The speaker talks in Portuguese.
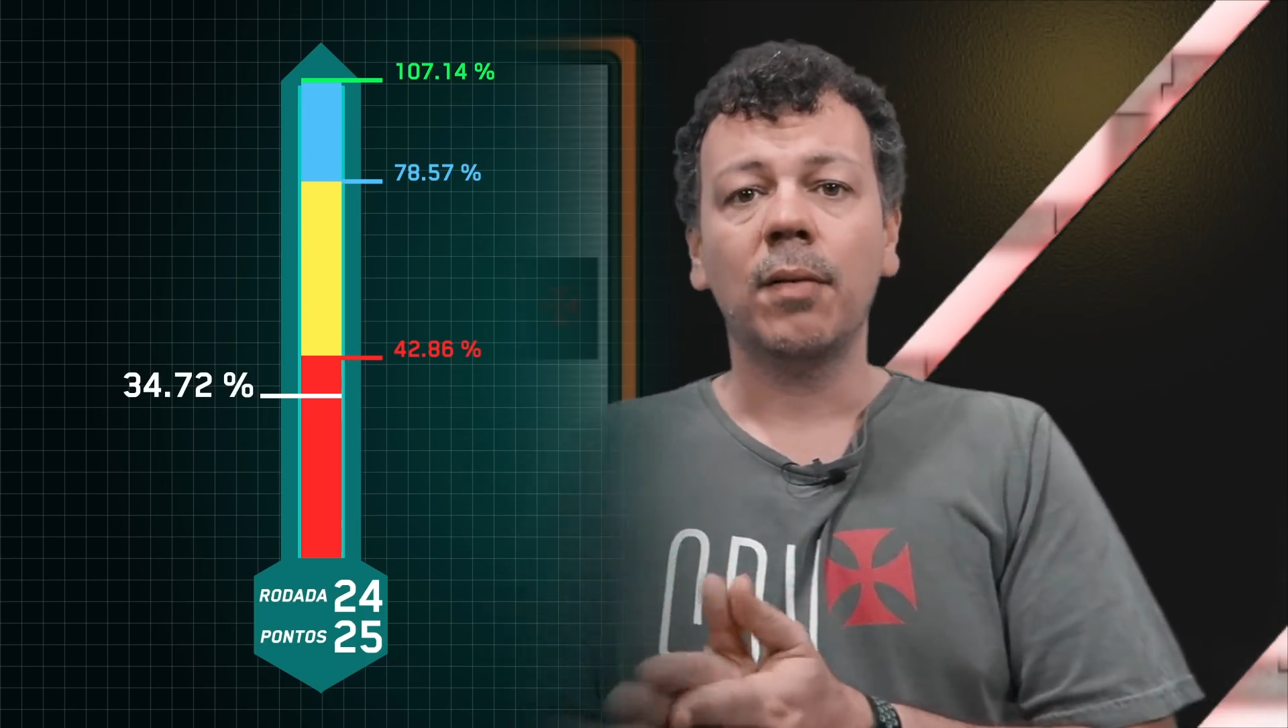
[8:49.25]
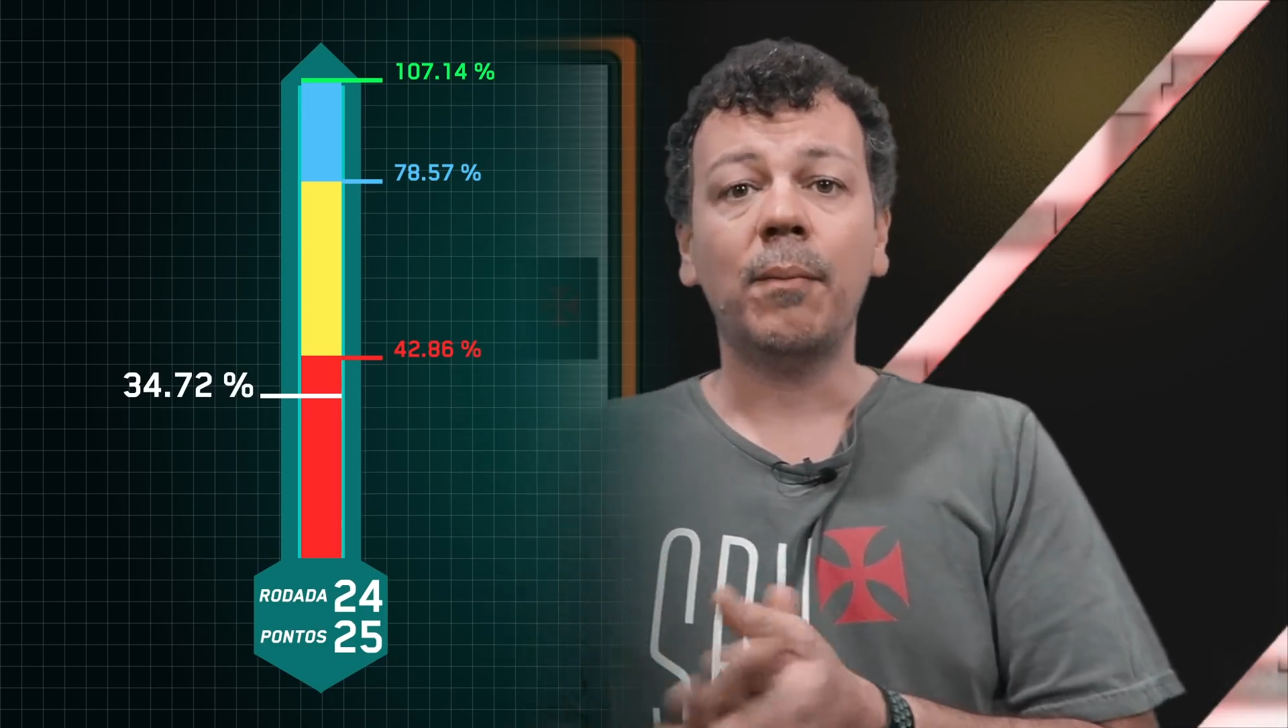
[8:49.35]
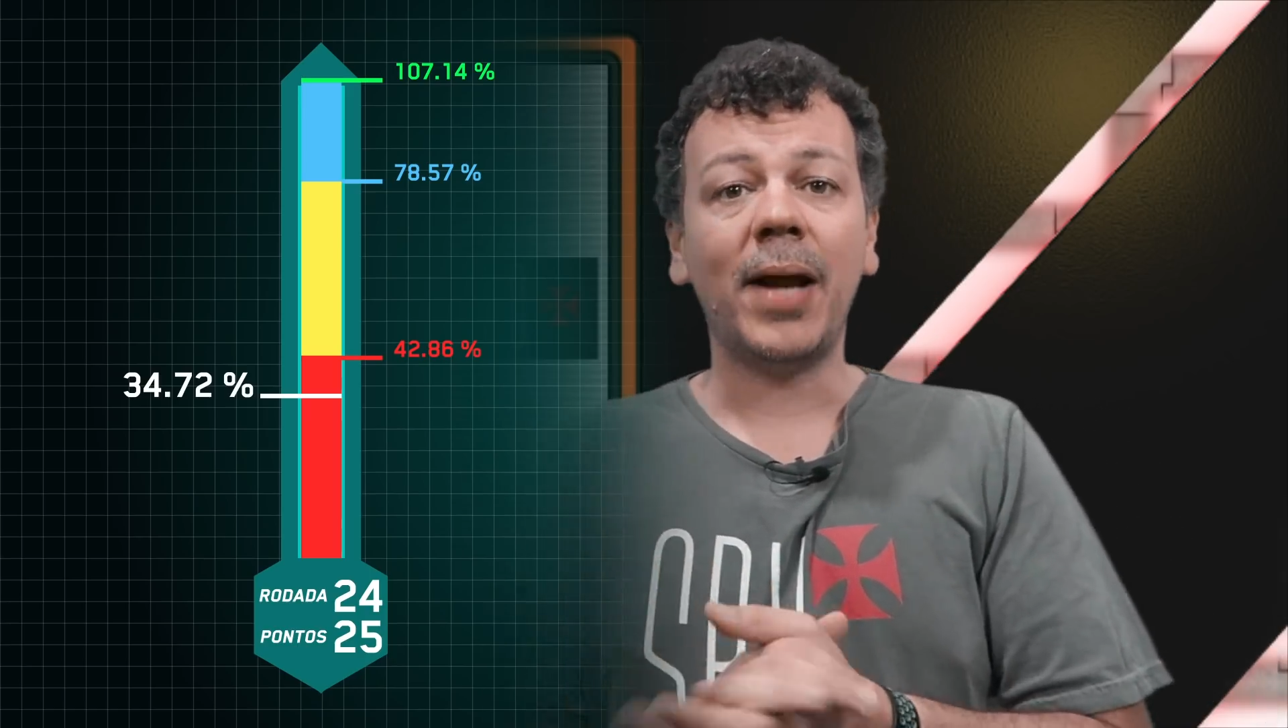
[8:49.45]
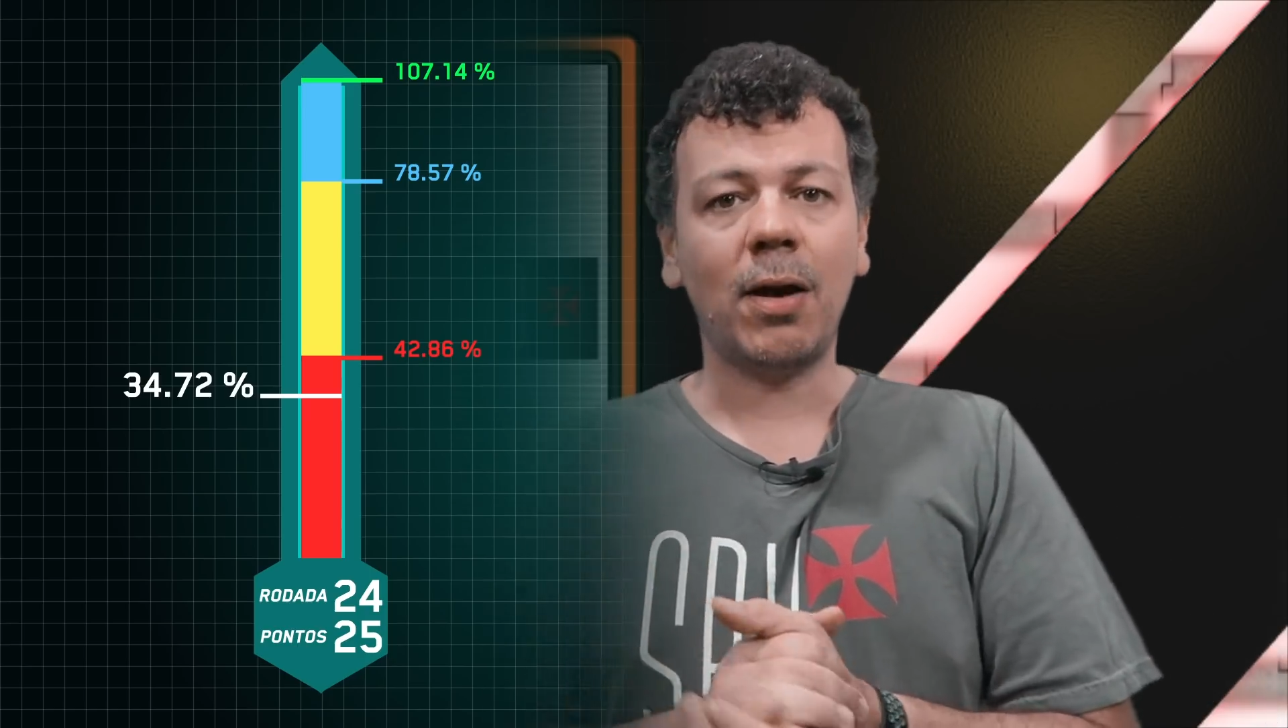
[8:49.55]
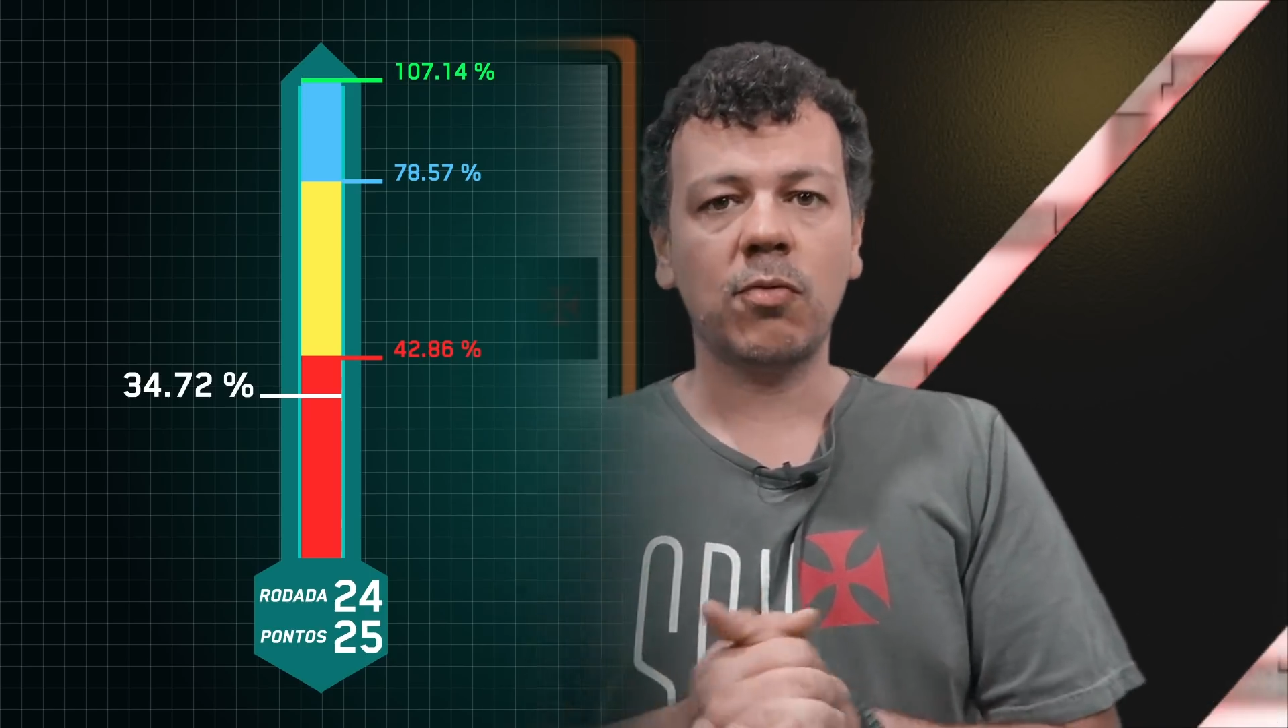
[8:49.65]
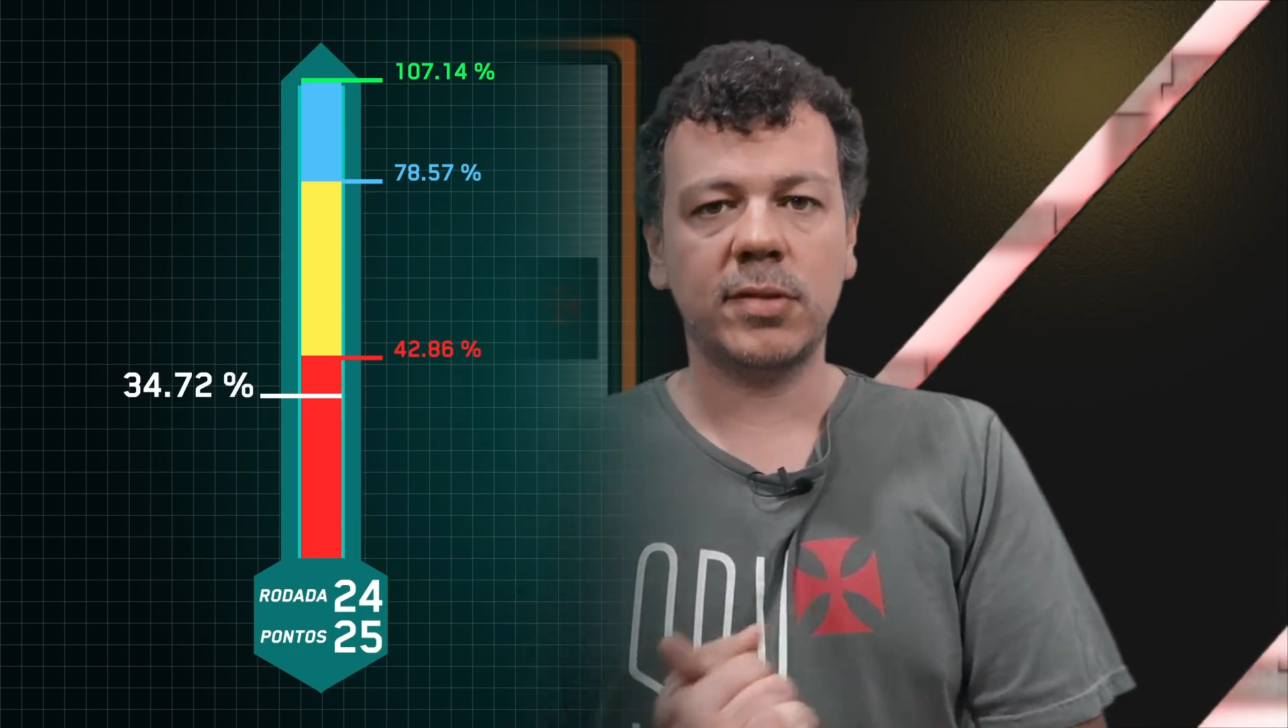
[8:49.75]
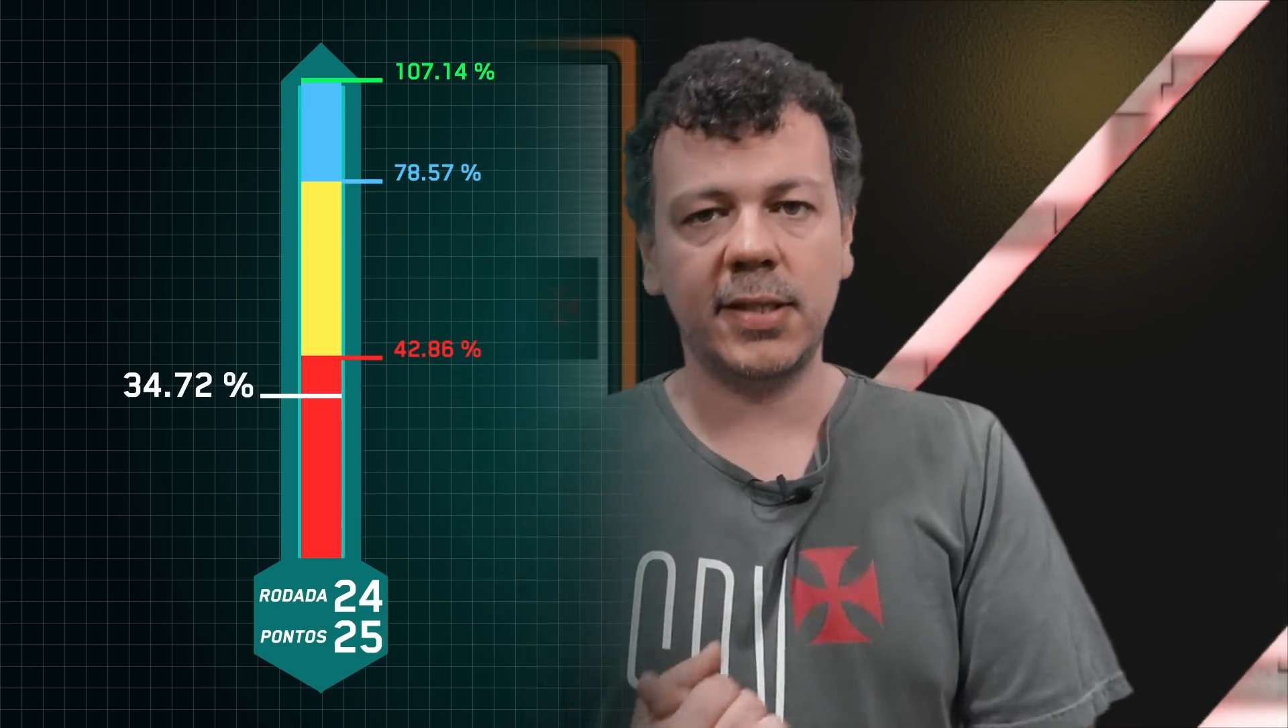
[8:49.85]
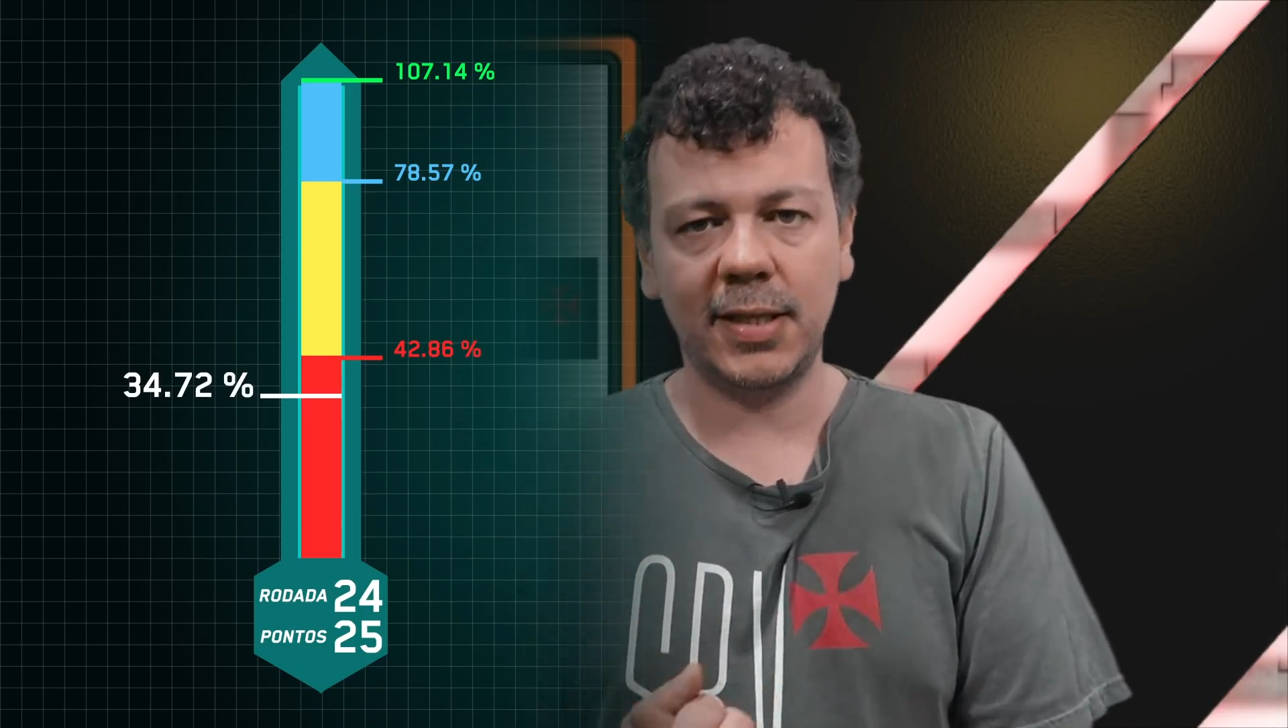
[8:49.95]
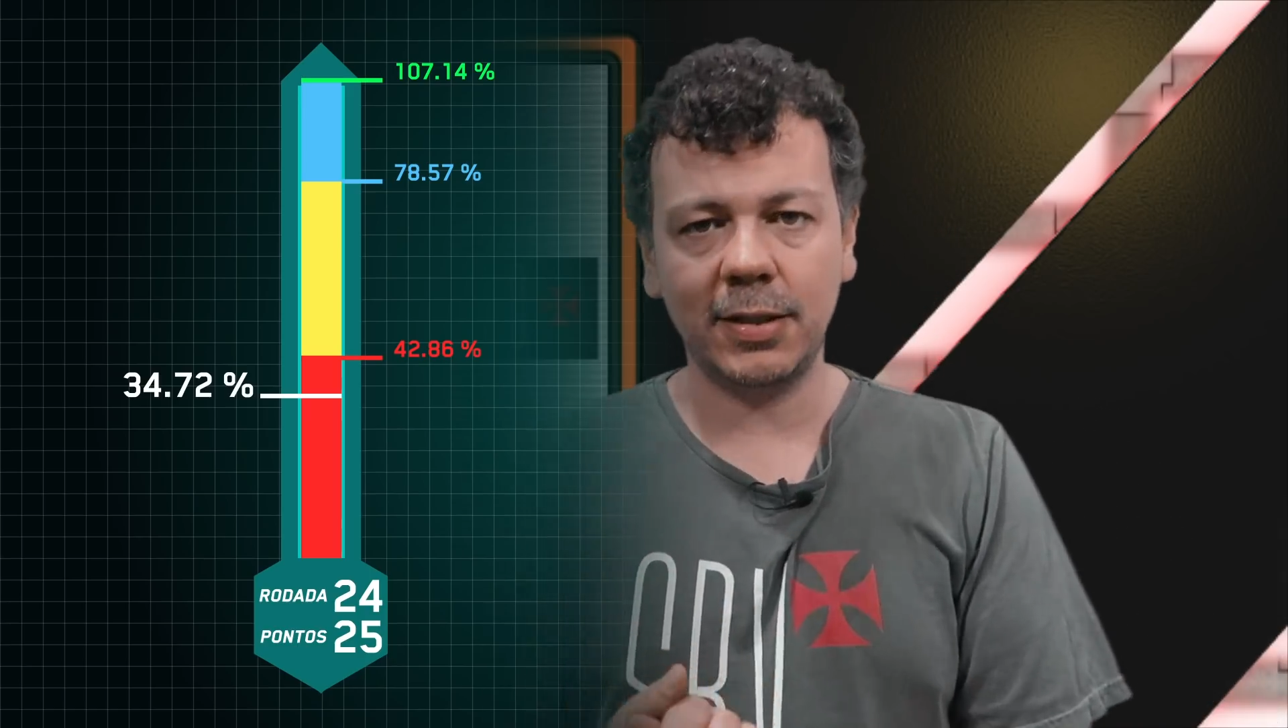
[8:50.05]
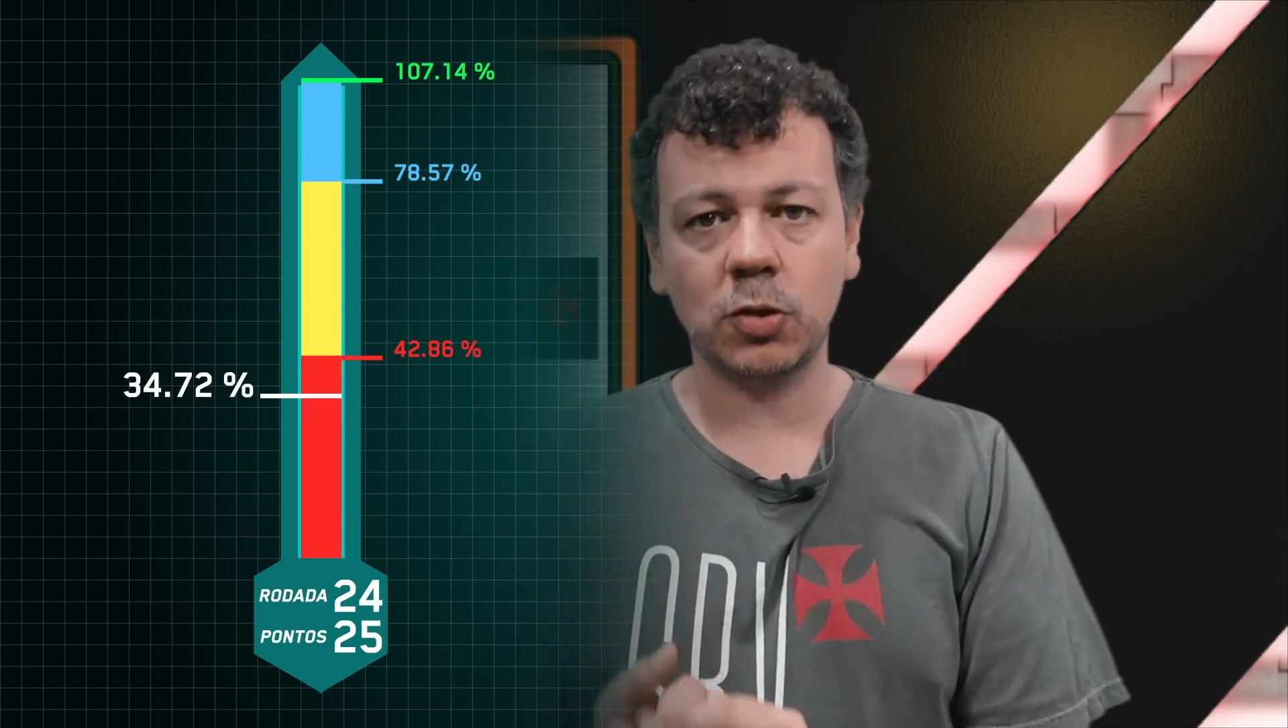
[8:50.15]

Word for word: para conseguir